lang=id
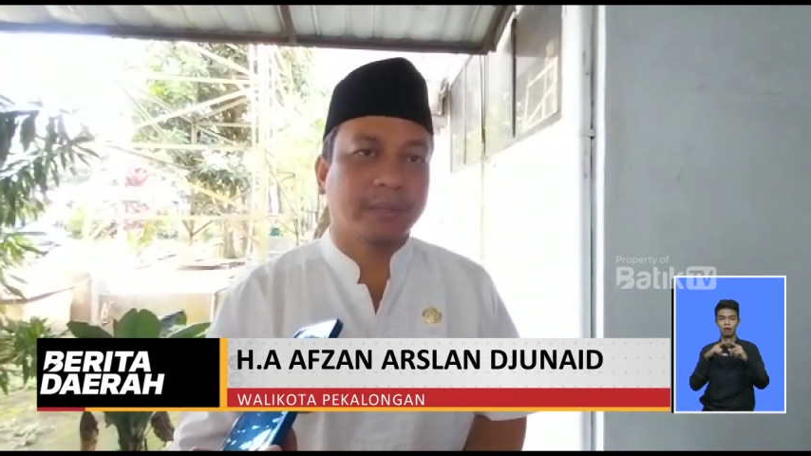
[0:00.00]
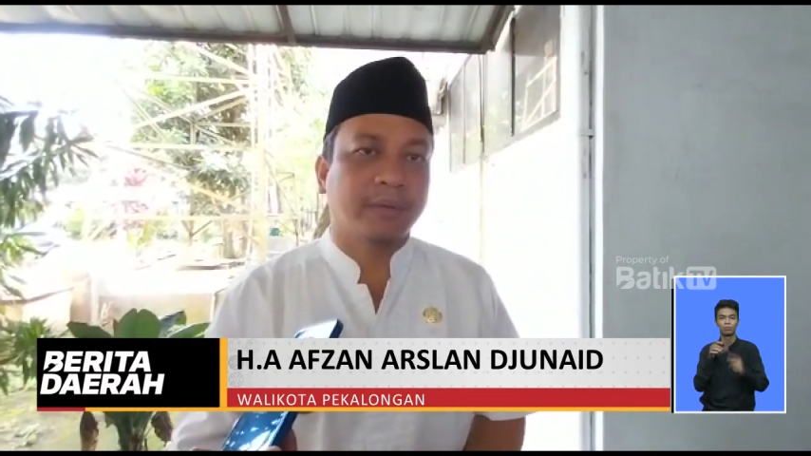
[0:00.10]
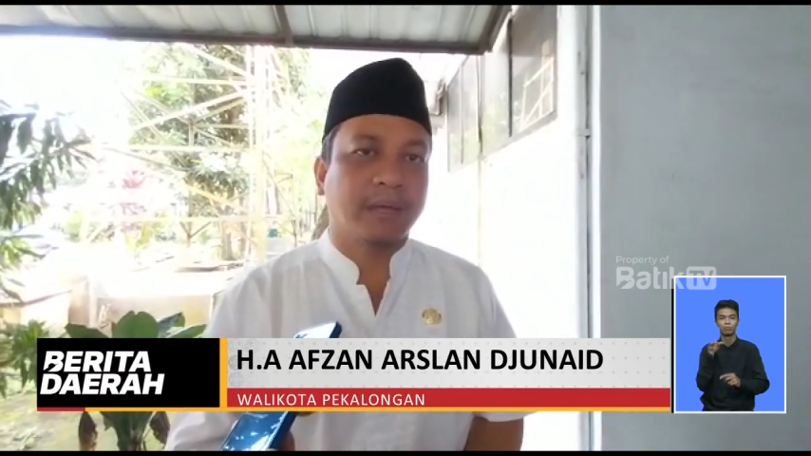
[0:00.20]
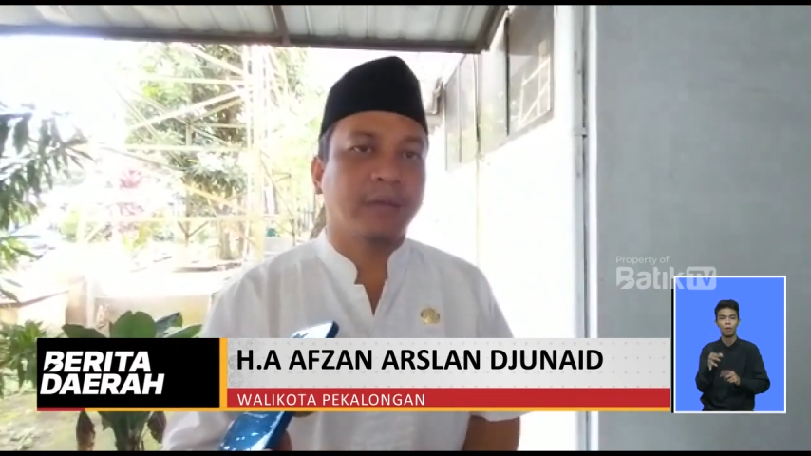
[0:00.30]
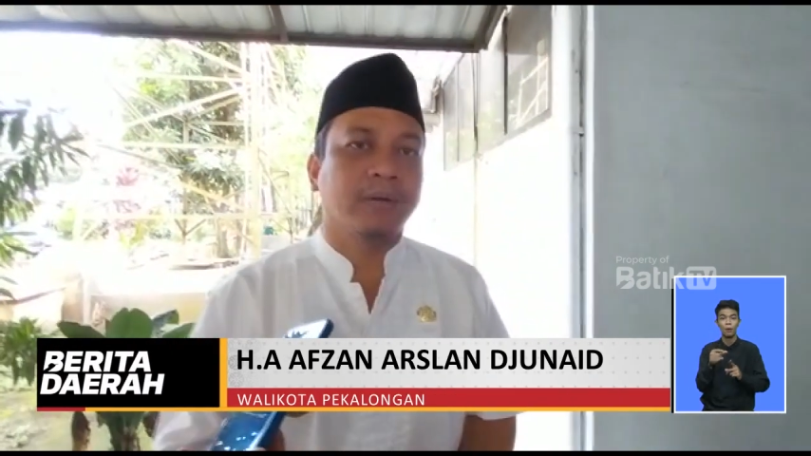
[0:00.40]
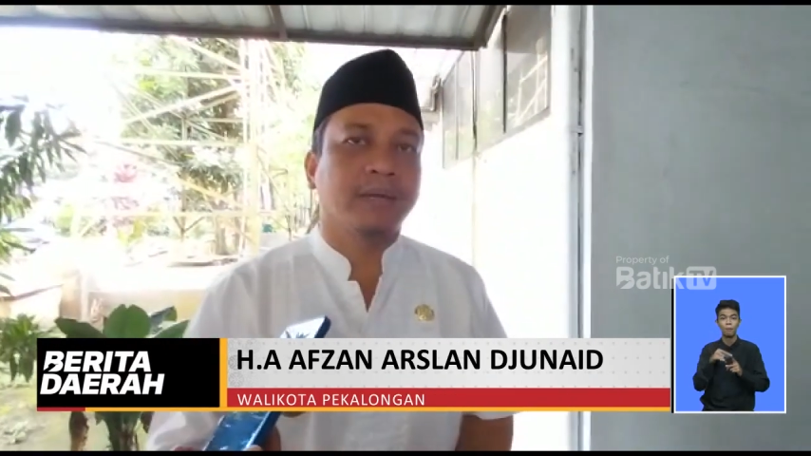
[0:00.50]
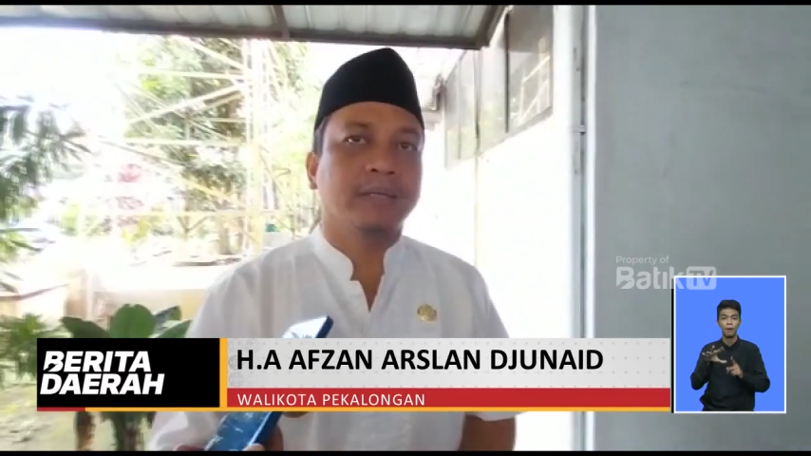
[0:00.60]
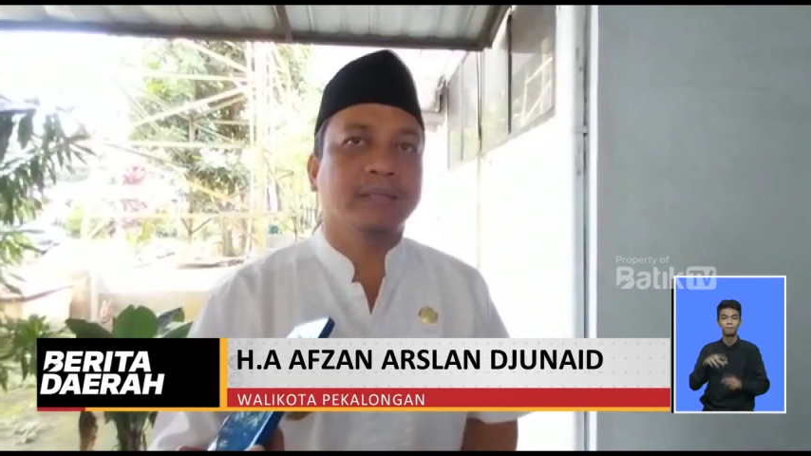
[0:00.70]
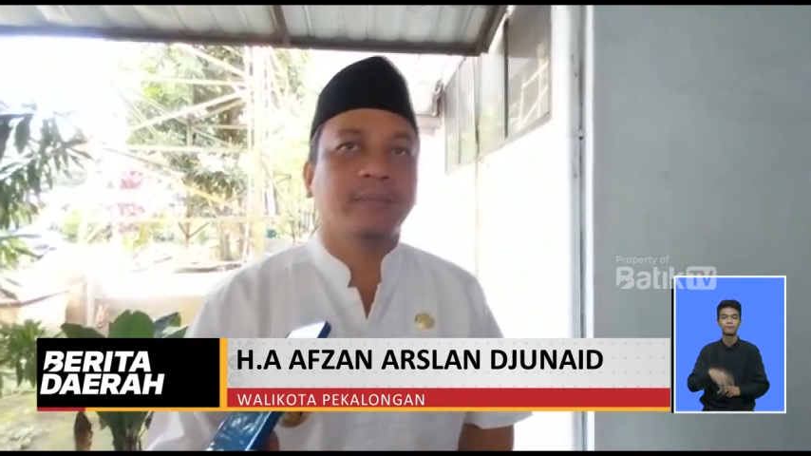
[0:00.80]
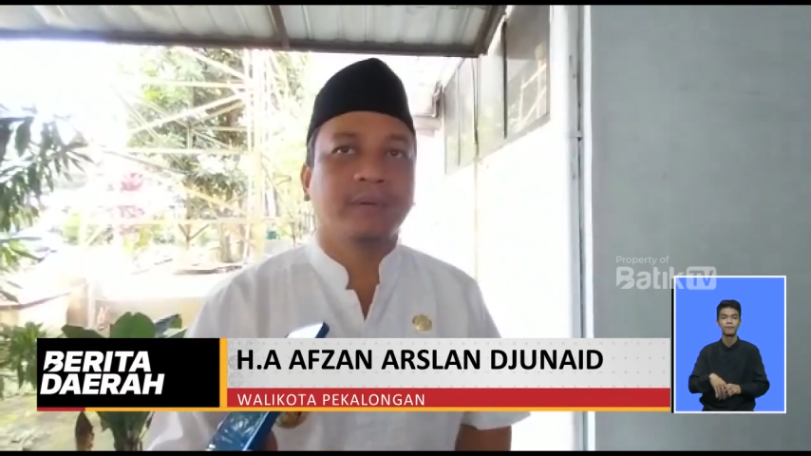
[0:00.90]
Kota Pekalongan
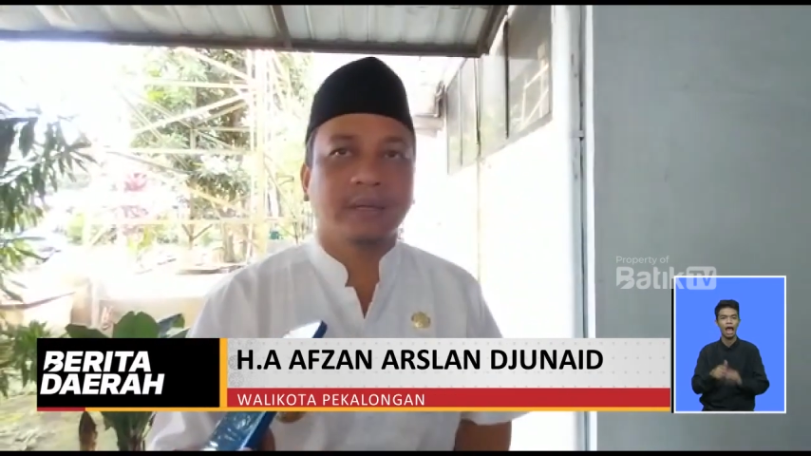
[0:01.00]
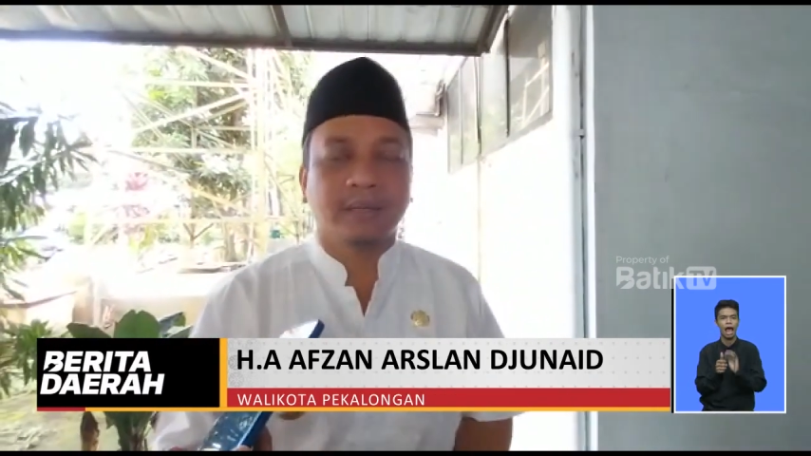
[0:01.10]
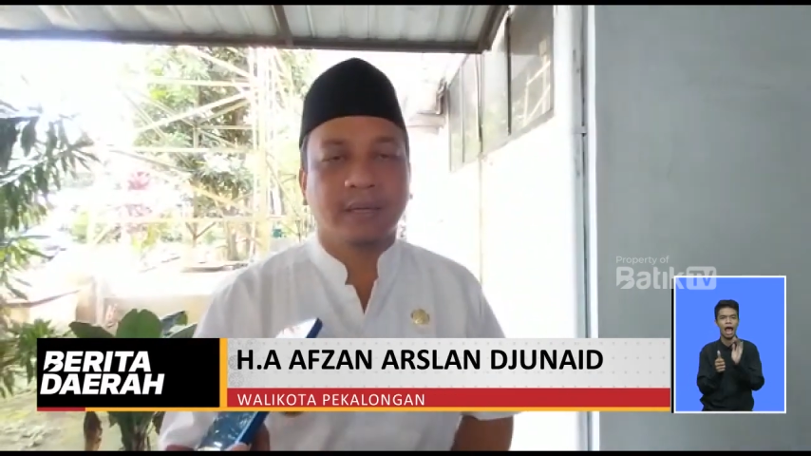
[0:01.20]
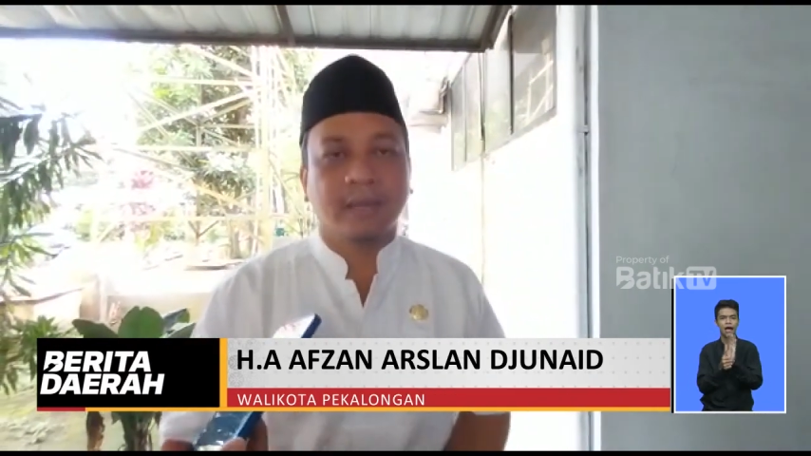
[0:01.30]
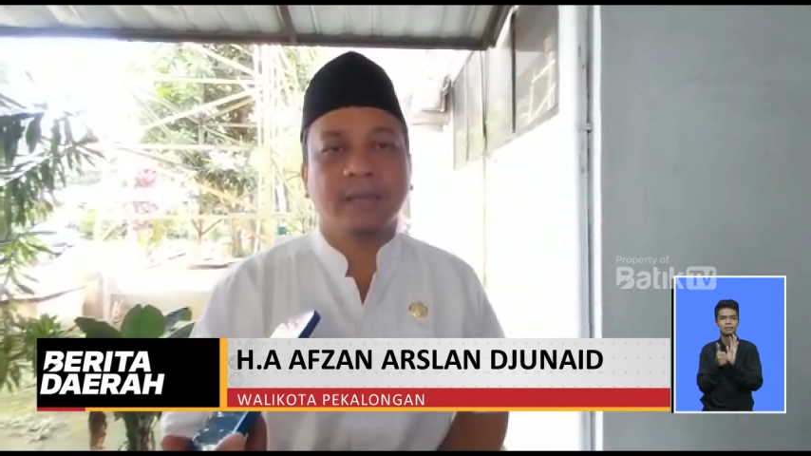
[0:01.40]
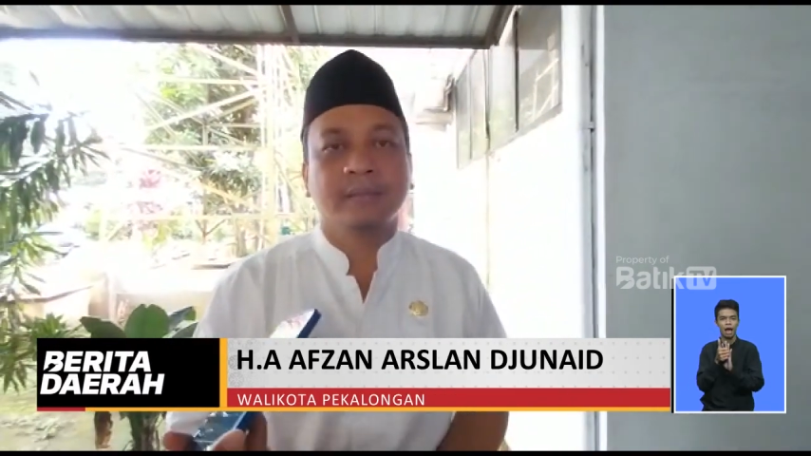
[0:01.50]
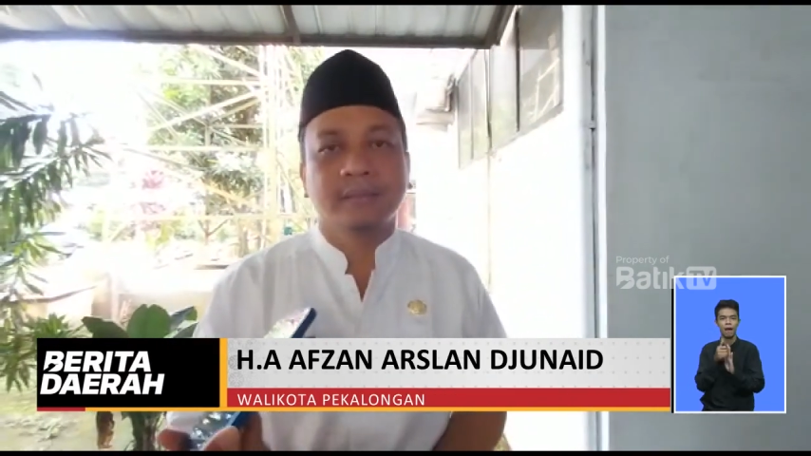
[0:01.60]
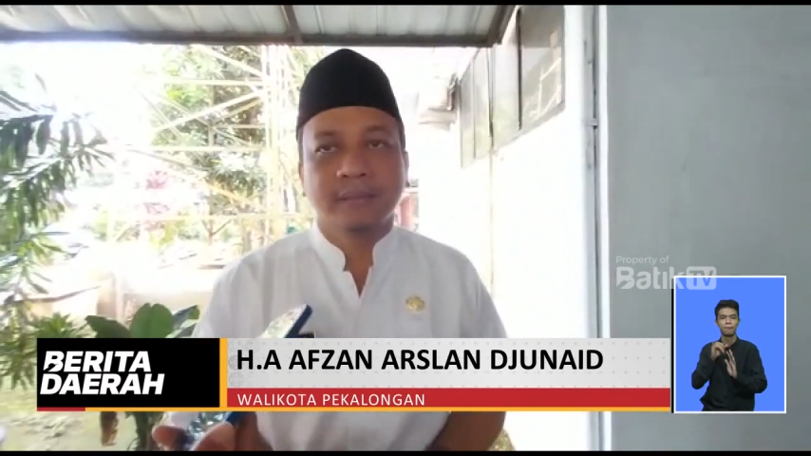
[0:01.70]
kita mengadakan